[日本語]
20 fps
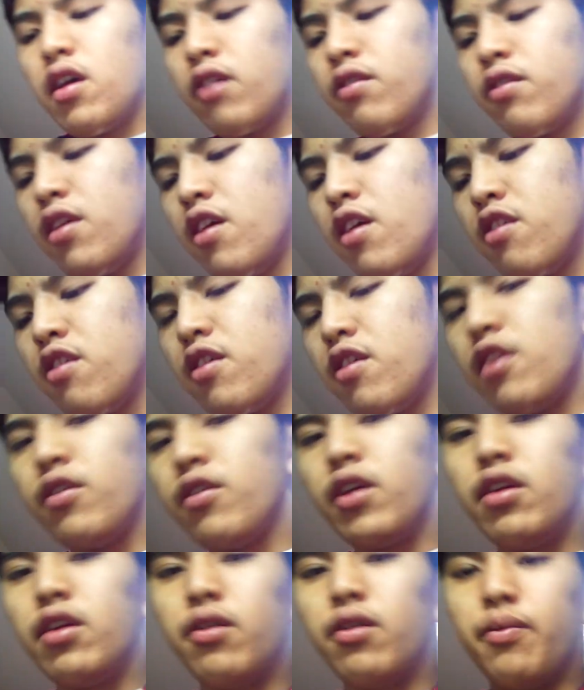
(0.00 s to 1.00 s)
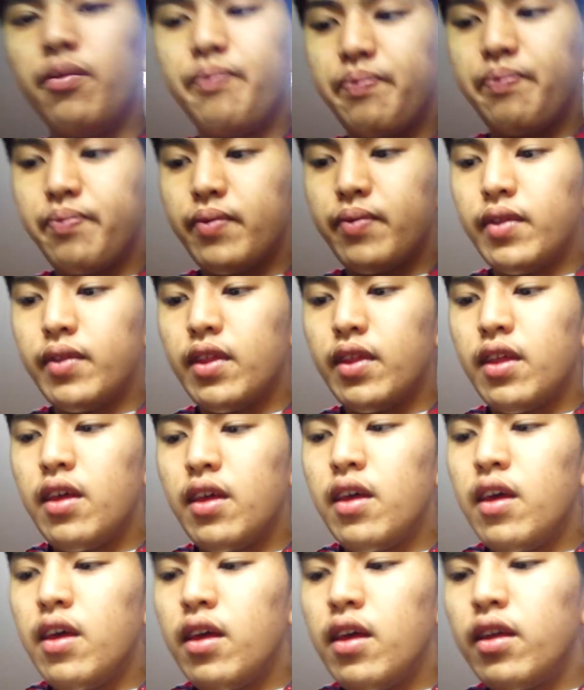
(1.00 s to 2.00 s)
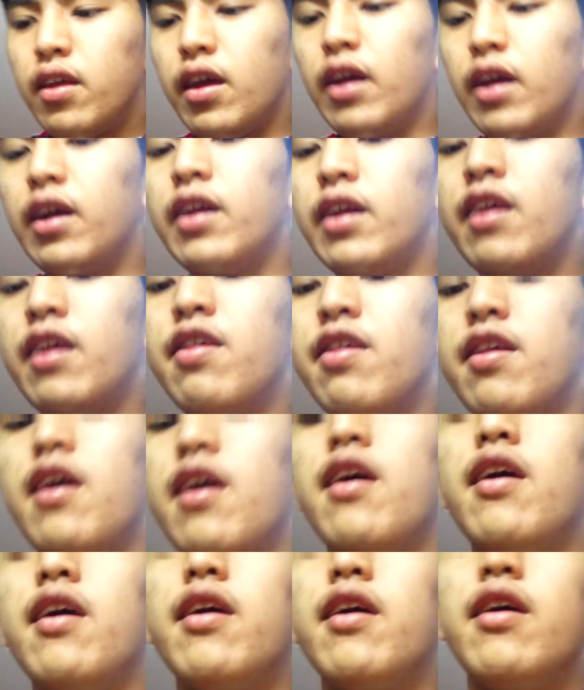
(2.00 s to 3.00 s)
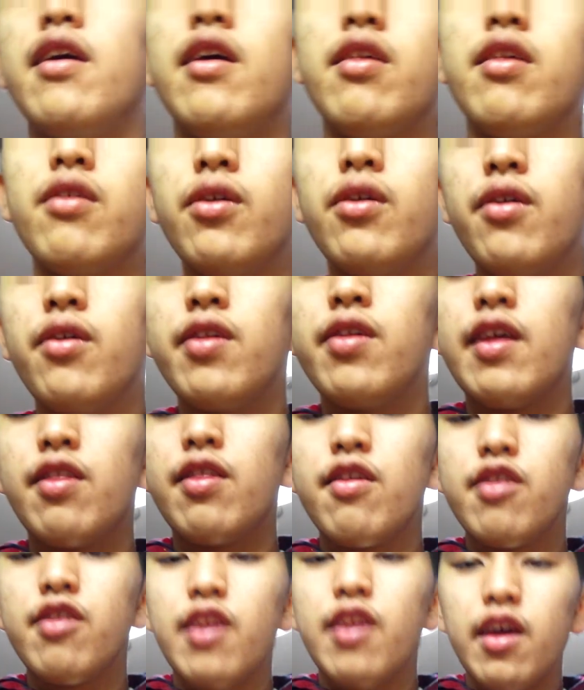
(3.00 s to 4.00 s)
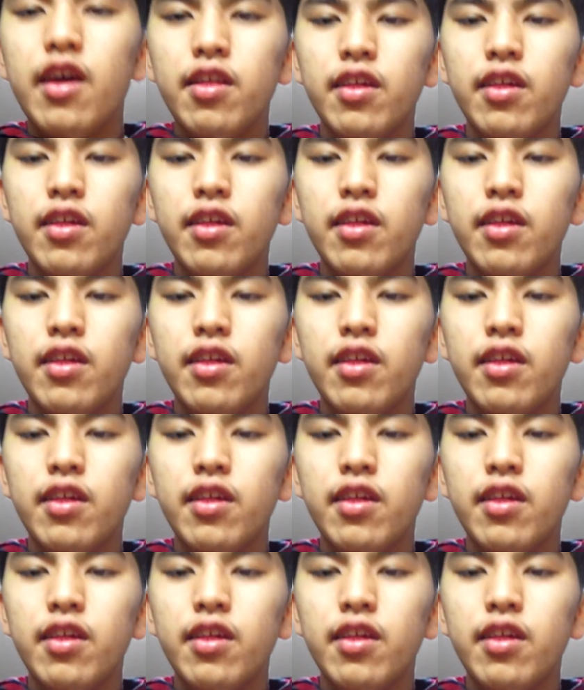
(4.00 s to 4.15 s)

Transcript: 成した時の原画ですね。それを印刷したやつ